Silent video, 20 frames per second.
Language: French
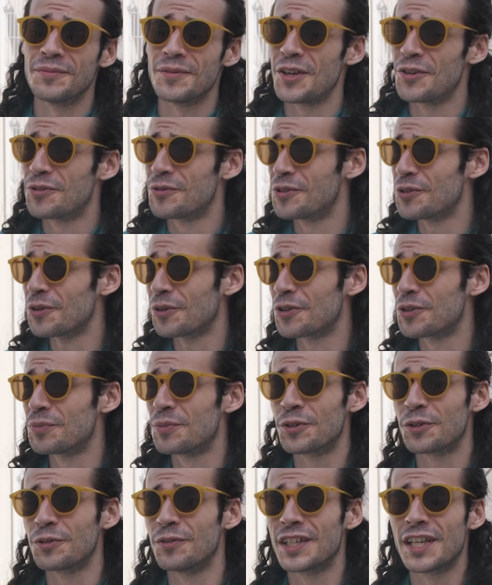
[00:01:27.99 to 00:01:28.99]
Je suis sûr que je
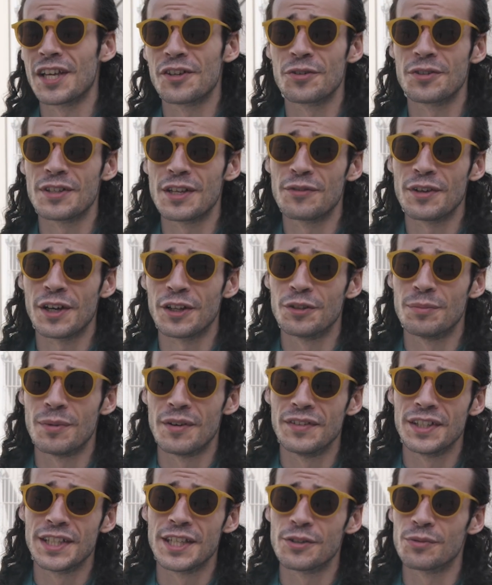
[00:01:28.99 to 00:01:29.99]
peux trouver quelque chose à faire de ma
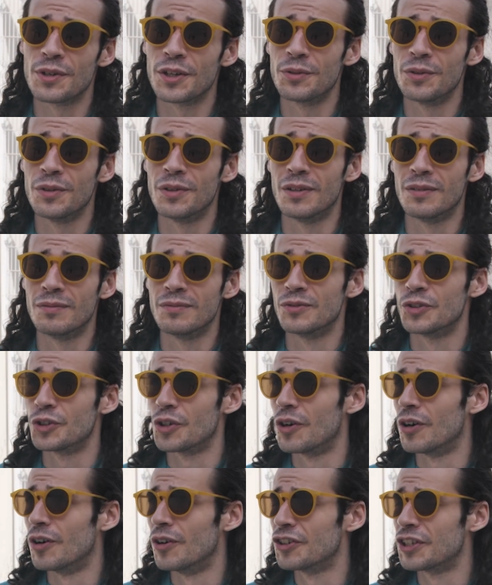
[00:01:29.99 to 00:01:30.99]
vie qui soit cool.
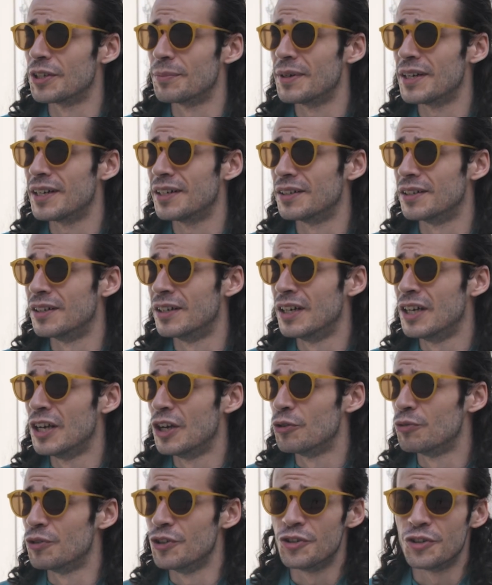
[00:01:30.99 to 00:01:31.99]
Genre, euh, je sais pas, euh,
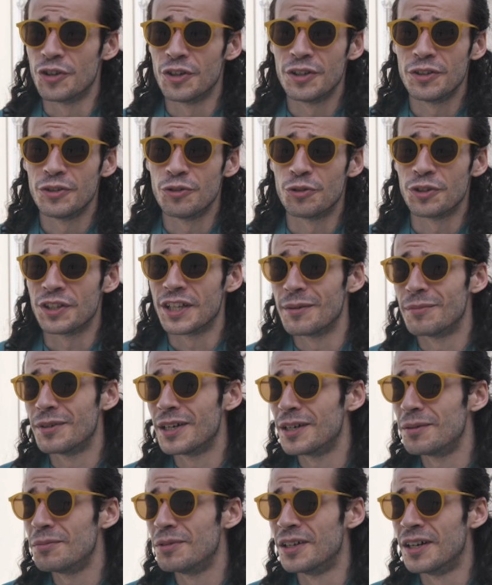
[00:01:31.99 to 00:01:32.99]
je suis jeune, je suis
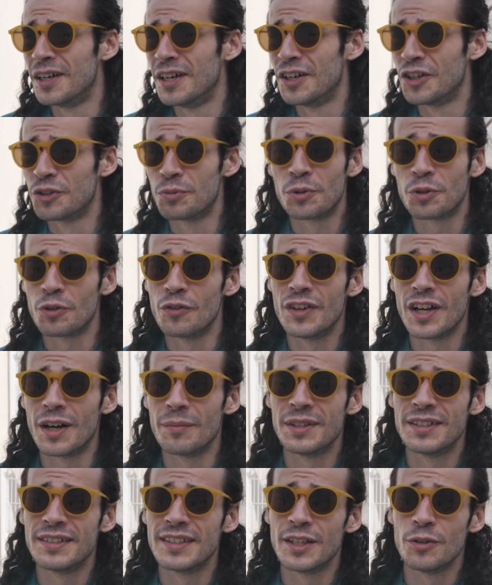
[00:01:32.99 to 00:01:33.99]
capable, je peux trouver un
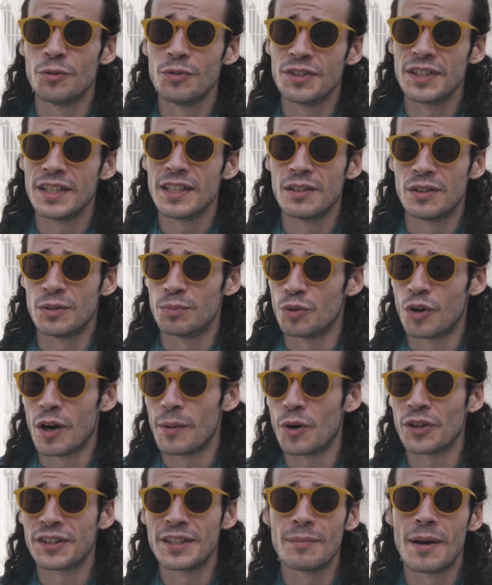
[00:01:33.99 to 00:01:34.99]
métier utile pour
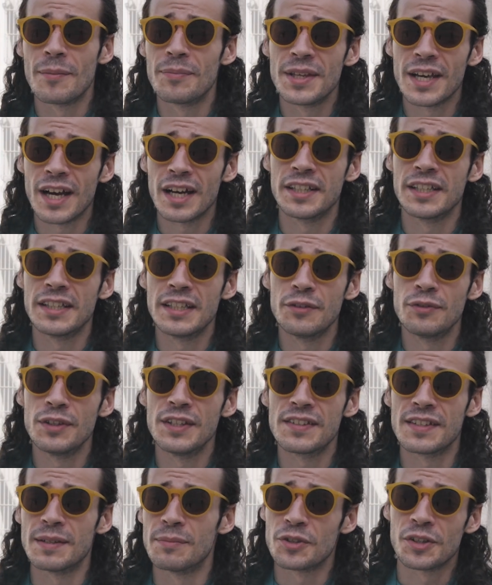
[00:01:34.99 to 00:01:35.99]
apporter ma pierre à
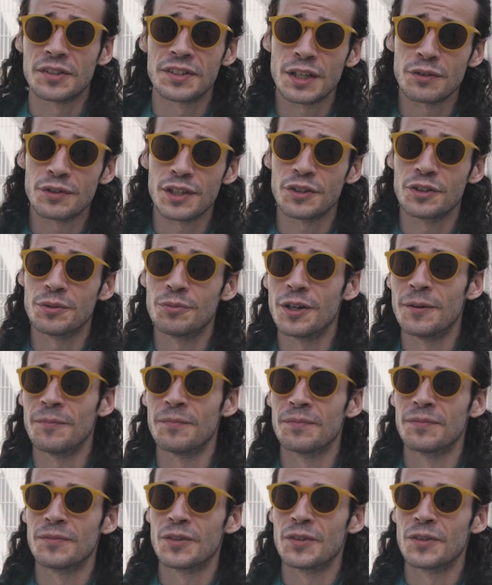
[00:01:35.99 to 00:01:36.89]
l'édifice et me sentir fier de moi.